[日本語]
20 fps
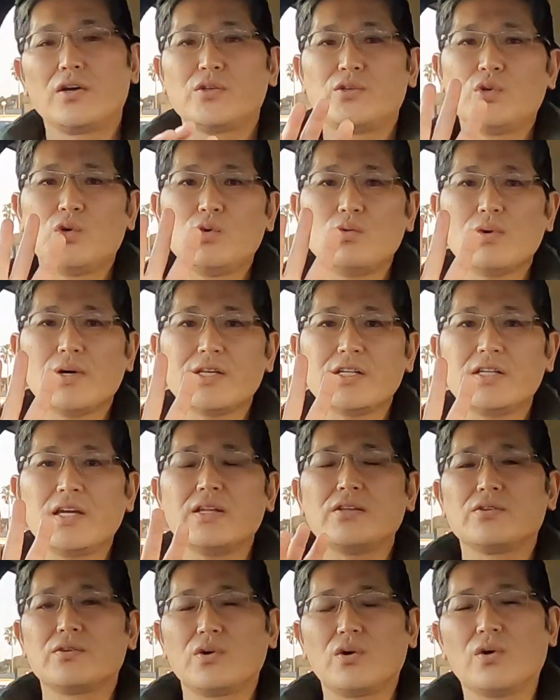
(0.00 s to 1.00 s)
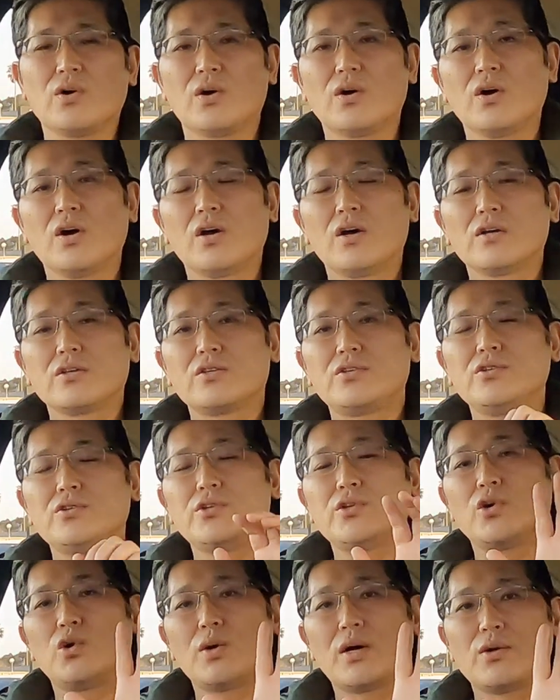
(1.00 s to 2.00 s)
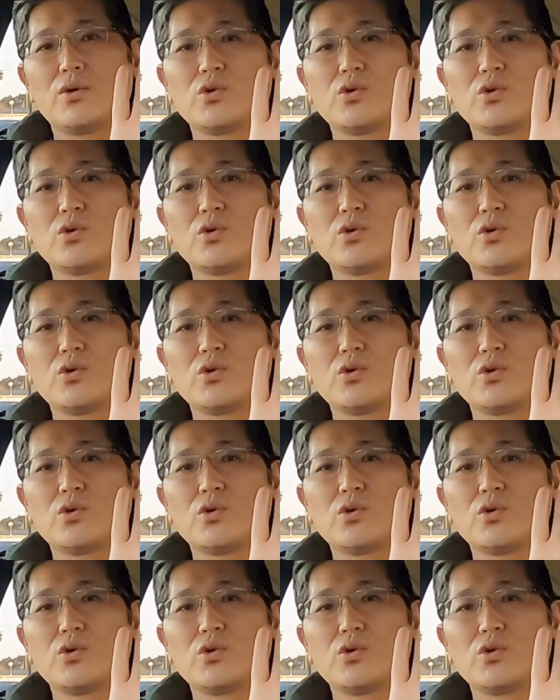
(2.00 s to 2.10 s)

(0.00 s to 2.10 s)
4割減の給料は